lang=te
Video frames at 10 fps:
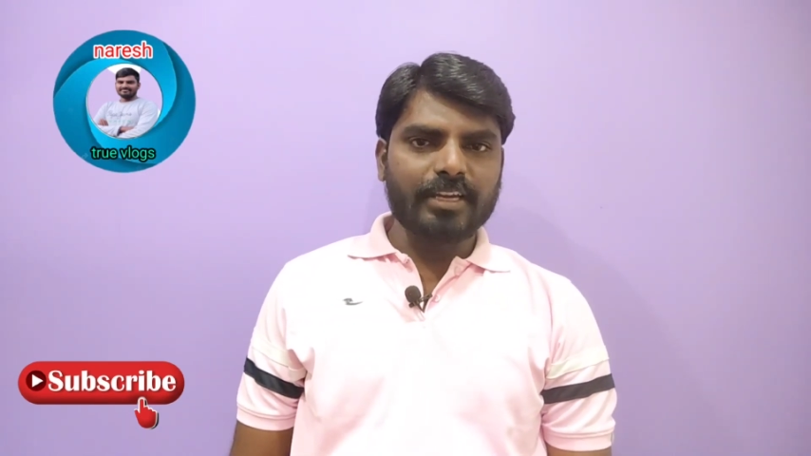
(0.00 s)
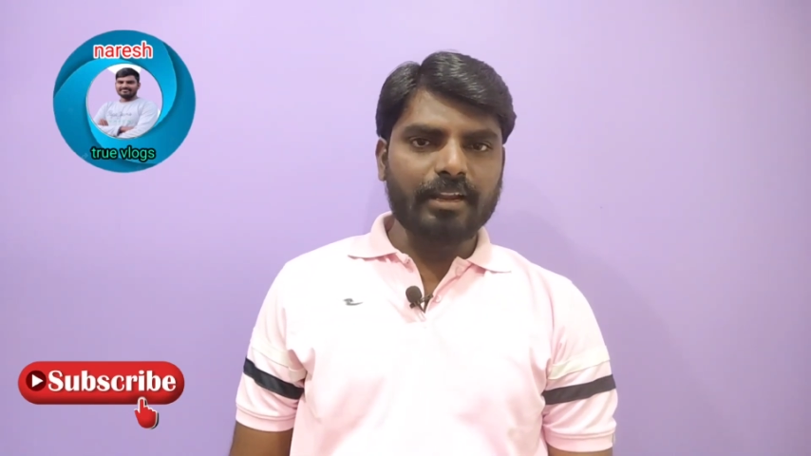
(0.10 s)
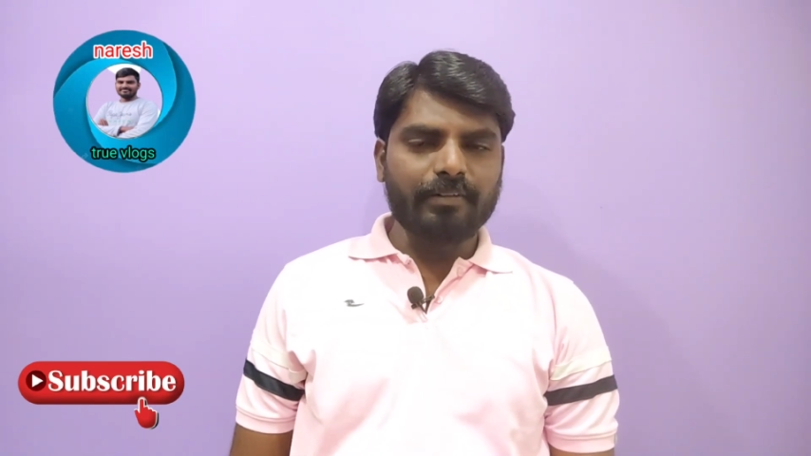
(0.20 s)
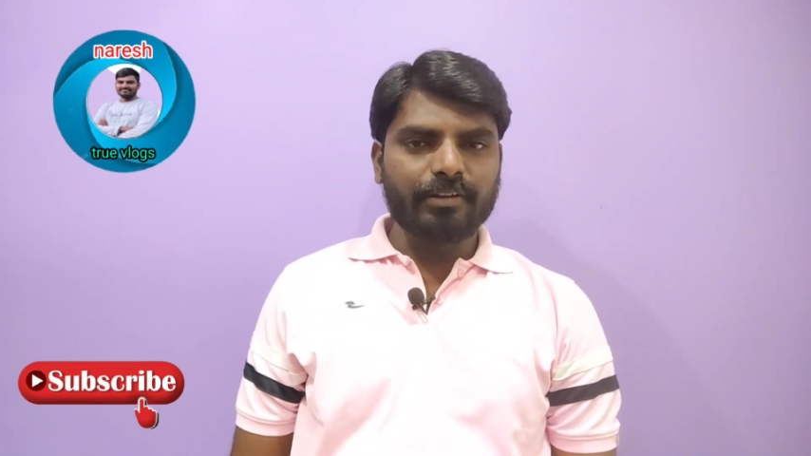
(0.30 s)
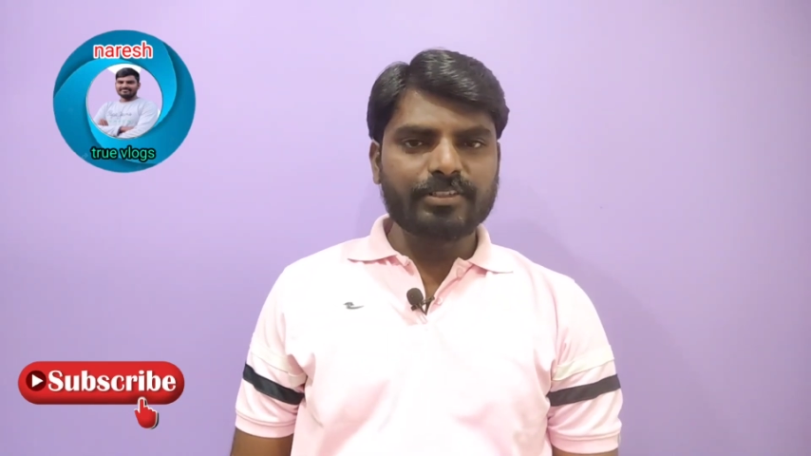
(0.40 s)

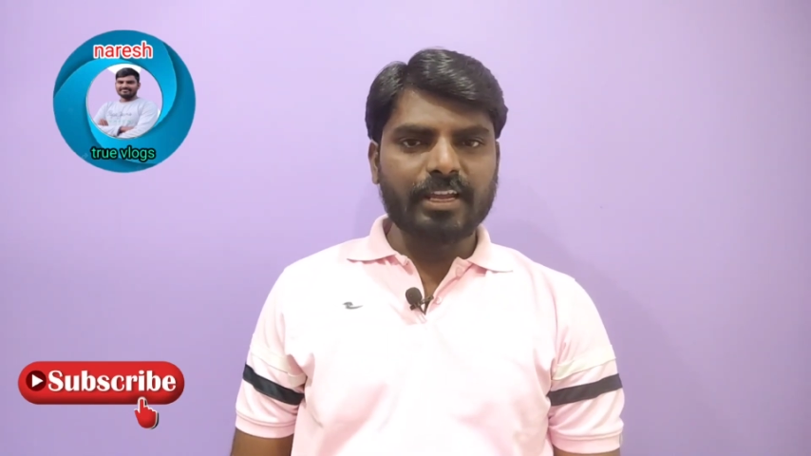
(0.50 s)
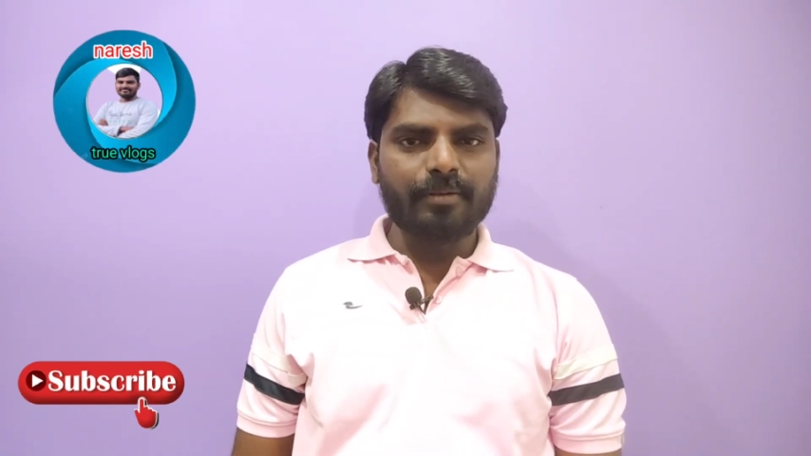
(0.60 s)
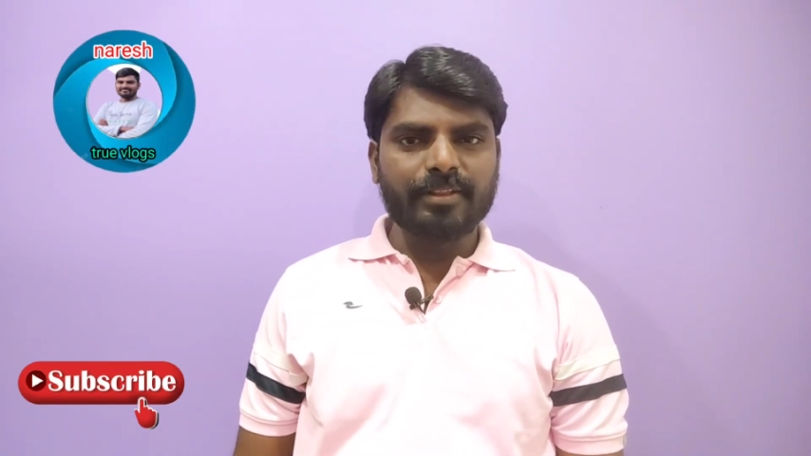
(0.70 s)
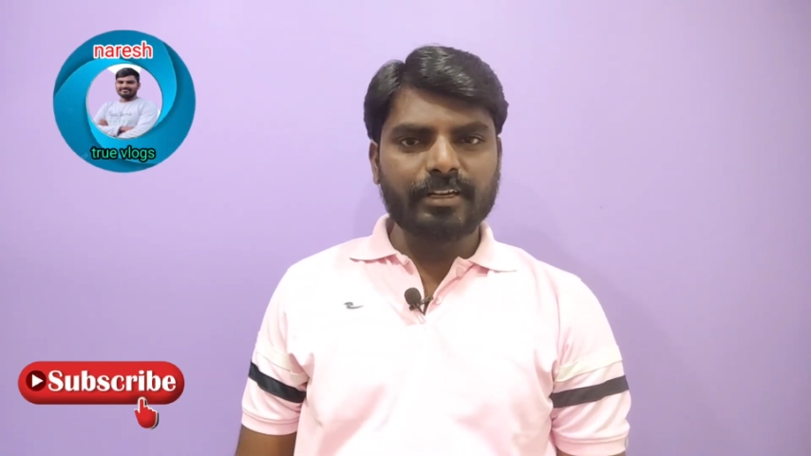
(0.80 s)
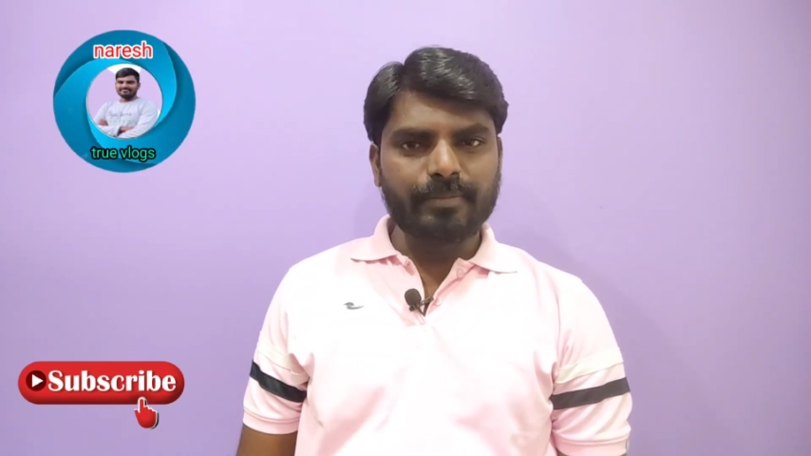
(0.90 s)
చాలా వరకు
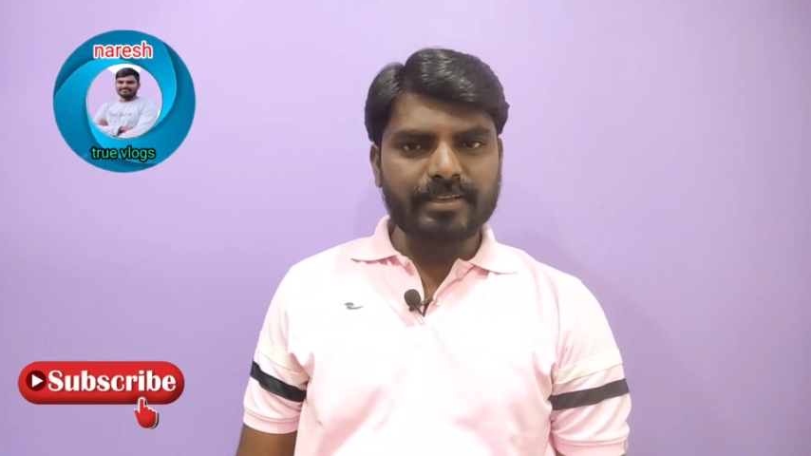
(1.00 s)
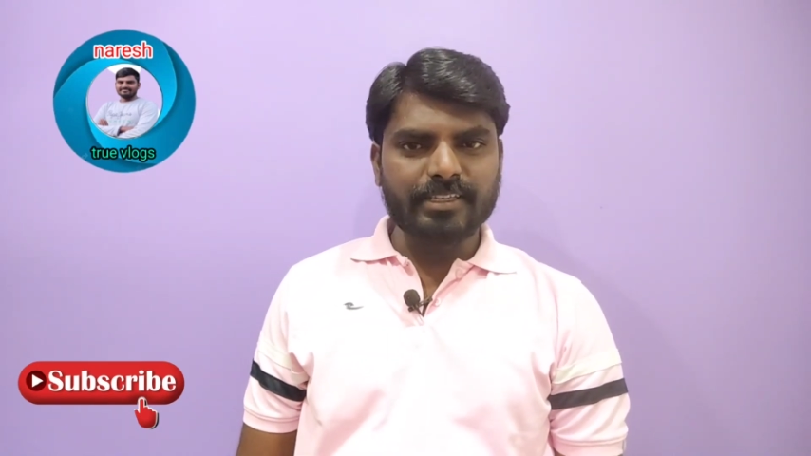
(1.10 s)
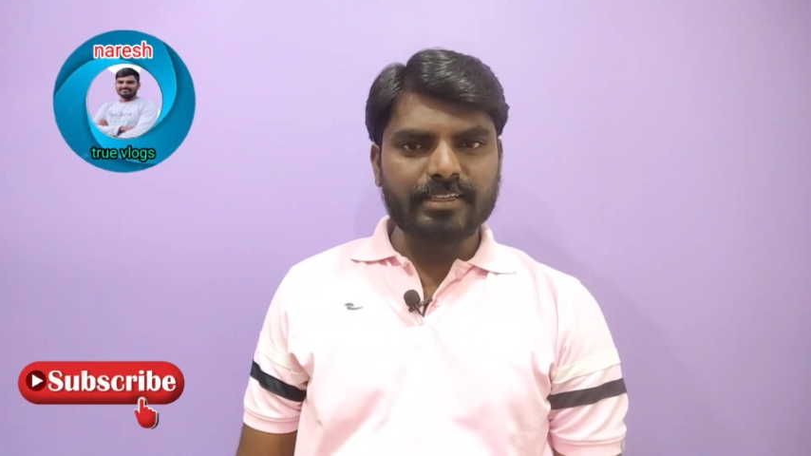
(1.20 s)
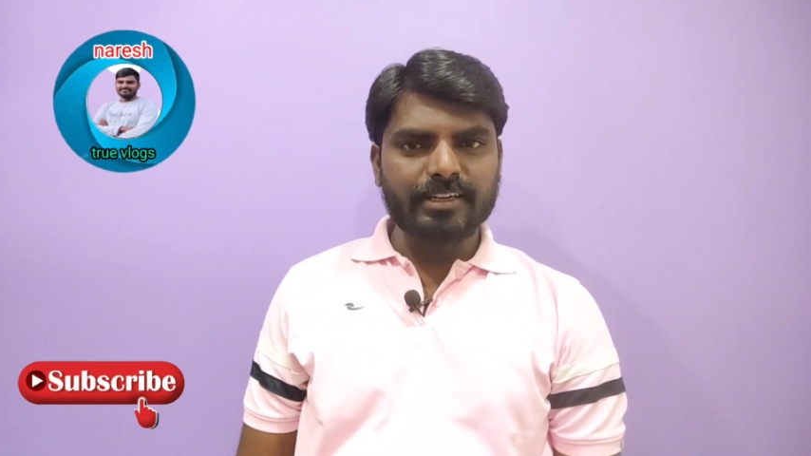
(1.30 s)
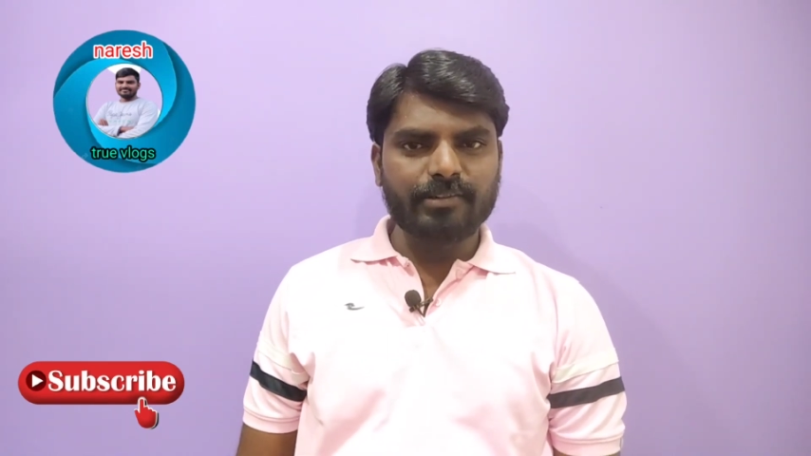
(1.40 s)
చాలా మందికి
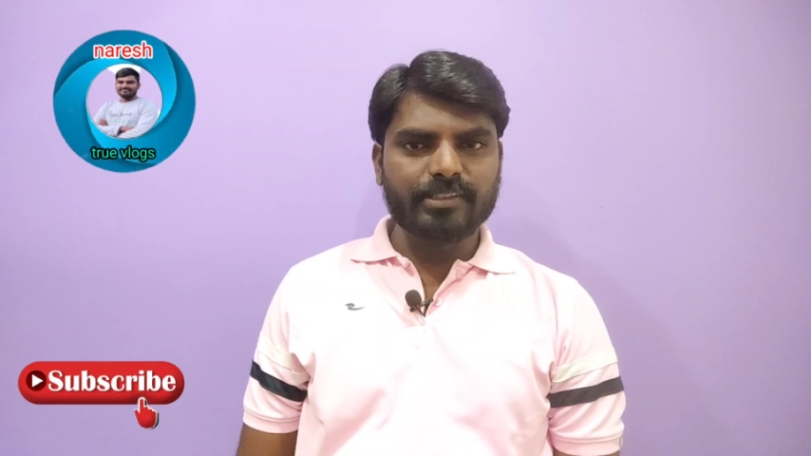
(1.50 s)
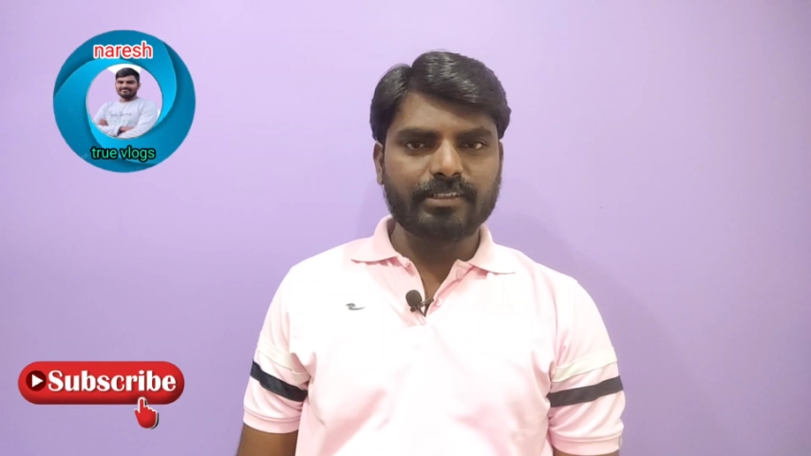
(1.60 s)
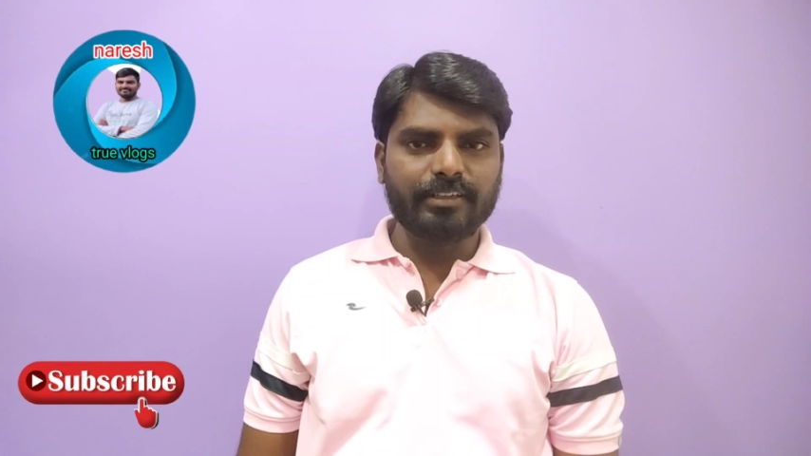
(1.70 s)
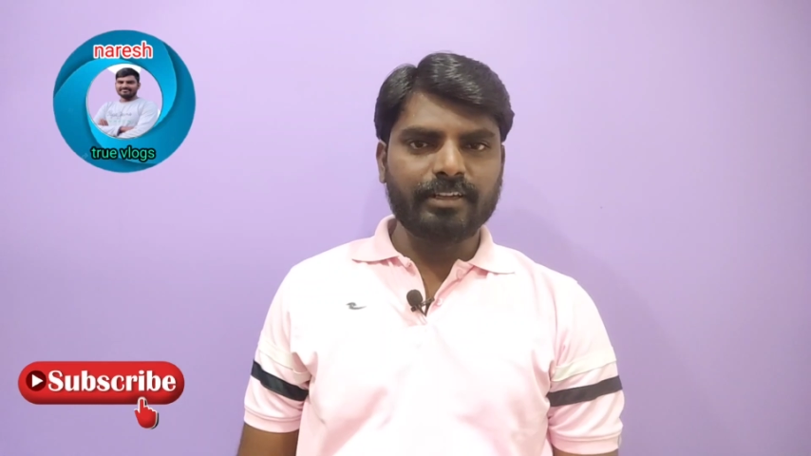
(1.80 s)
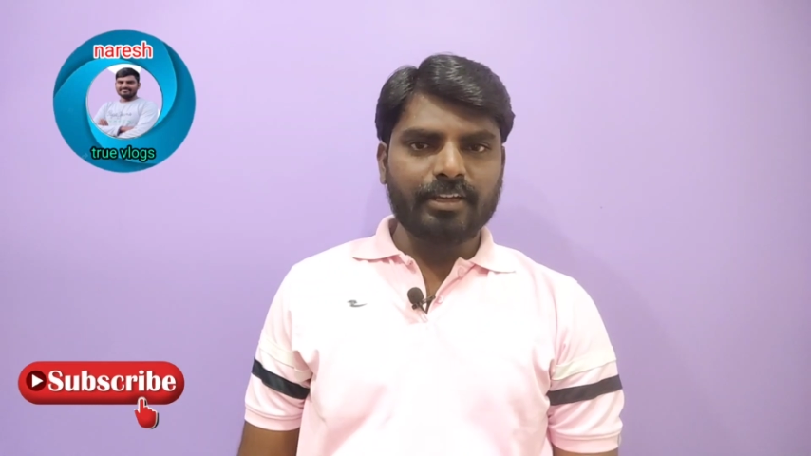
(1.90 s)
మెసేజ్ దగ్గరికి
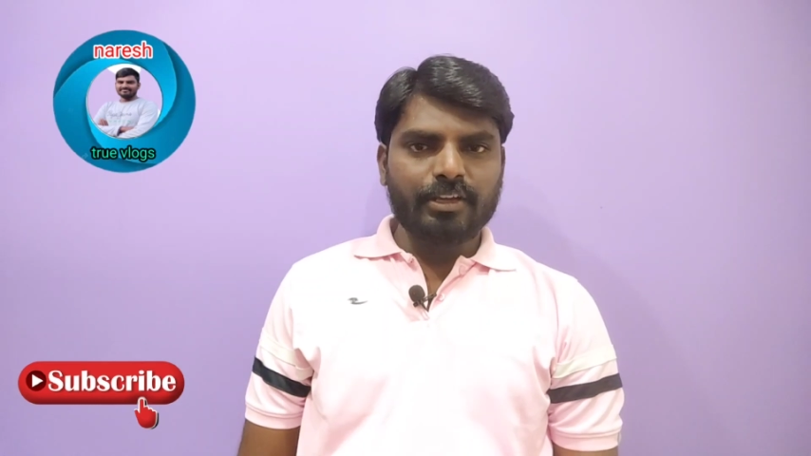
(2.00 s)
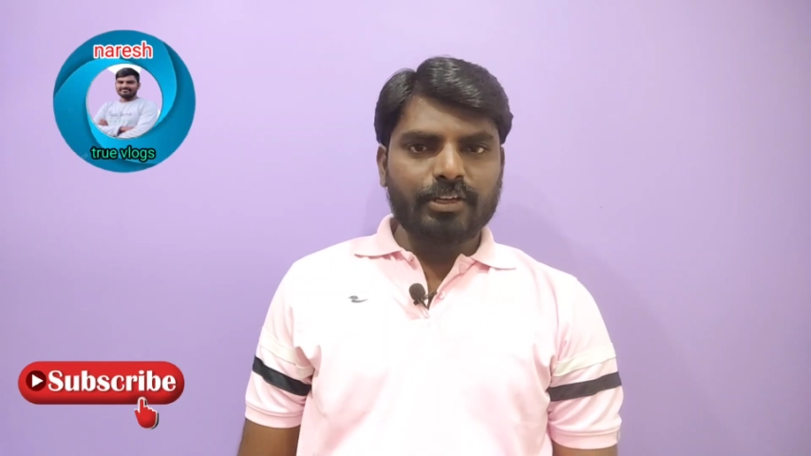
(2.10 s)
వస్తున్నాయి